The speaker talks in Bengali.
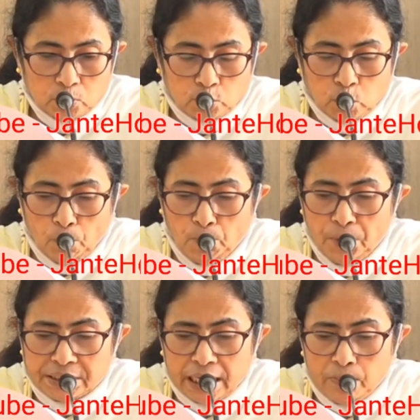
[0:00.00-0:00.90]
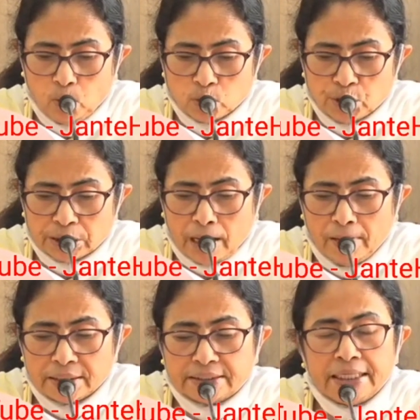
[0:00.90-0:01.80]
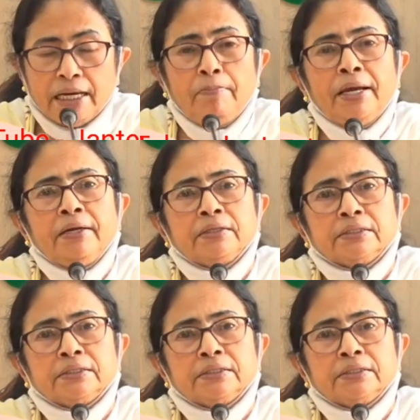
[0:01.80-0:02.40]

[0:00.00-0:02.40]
চব্বিশ আর পঁচিশ আবার যে মেন